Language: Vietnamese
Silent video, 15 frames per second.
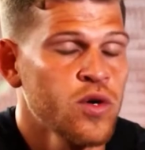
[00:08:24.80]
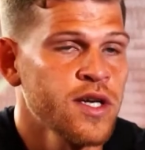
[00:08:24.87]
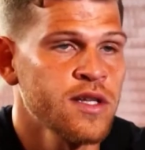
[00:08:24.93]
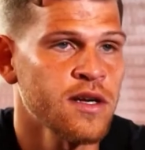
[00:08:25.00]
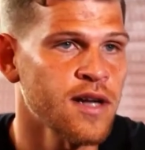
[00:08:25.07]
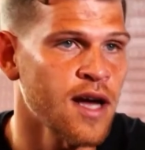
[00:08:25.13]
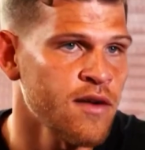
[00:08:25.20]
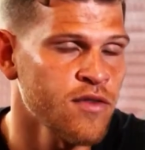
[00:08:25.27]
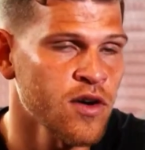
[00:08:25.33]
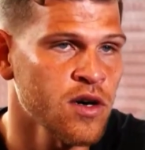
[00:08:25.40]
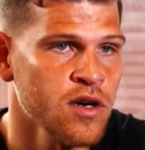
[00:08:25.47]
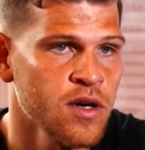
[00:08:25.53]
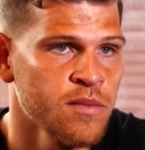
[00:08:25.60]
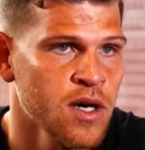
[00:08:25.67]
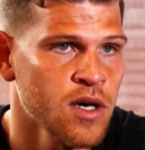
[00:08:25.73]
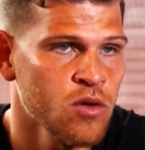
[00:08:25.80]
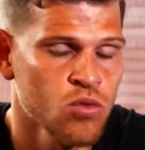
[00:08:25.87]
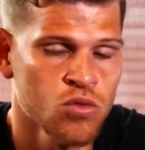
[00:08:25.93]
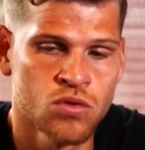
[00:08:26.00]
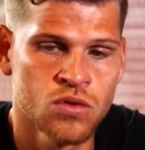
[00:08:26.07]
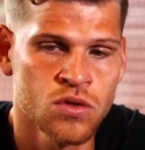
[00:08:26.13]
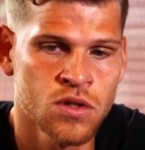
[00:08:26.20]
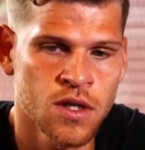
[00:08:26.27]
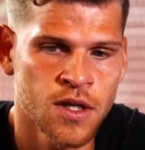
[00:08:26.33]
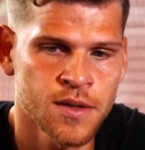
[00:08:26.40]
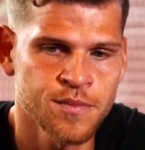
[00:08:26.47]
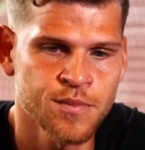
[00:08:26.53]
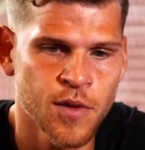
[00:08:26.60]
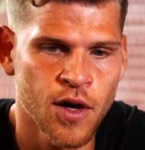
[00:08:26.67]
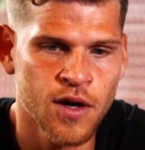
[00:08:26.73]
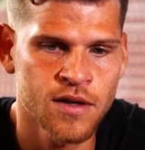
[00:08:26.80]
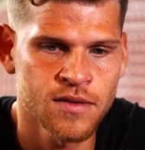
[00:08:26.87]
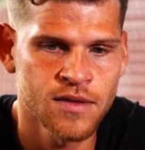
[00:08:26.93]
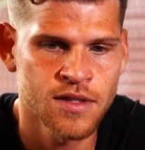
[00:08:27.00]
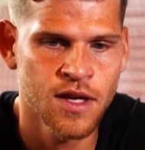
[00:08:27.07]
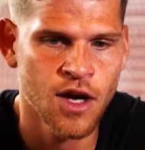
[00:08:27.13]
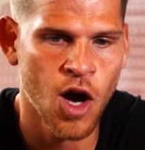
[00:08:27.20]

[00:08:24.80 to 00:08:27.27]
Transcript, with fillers: ngại gặp khó khăn và những sự giúp đỡ từ phía sau.